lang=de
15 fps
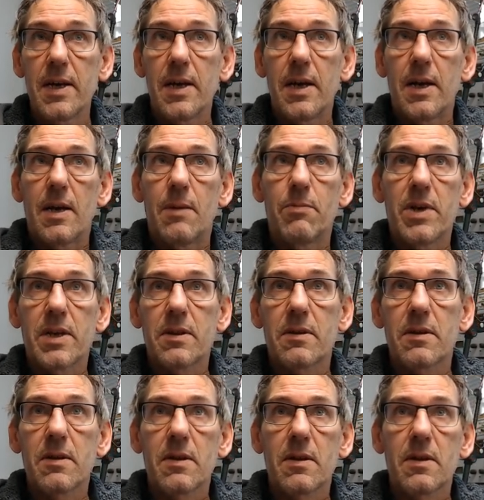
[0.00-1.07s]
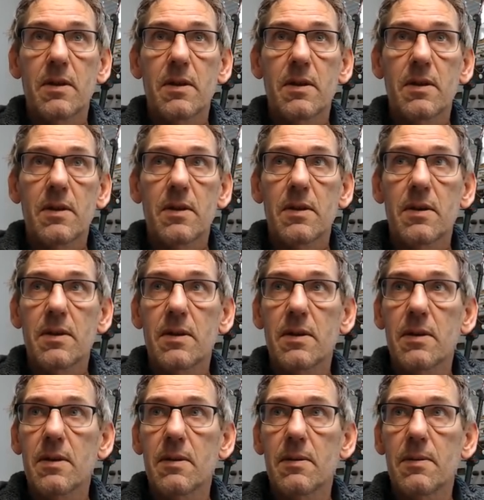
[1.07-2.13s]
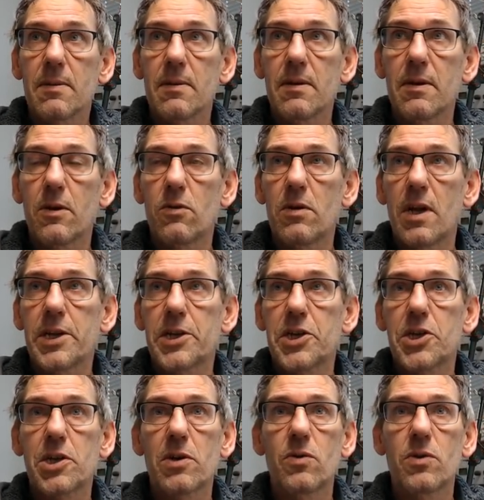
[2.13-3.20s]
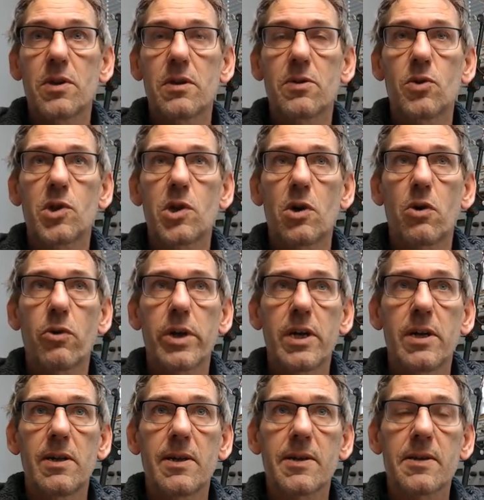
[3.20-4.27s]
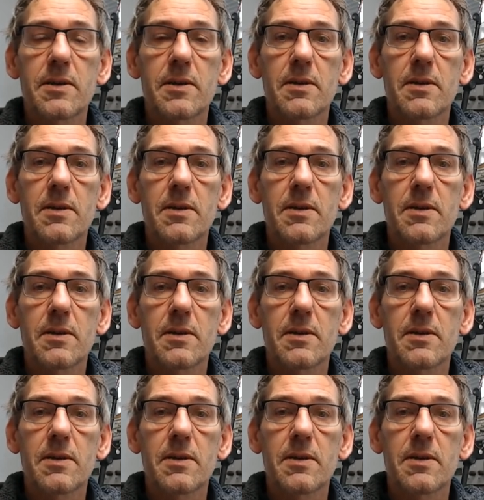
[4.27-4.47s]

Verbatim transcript: mit äh, Knowledge und Tutorials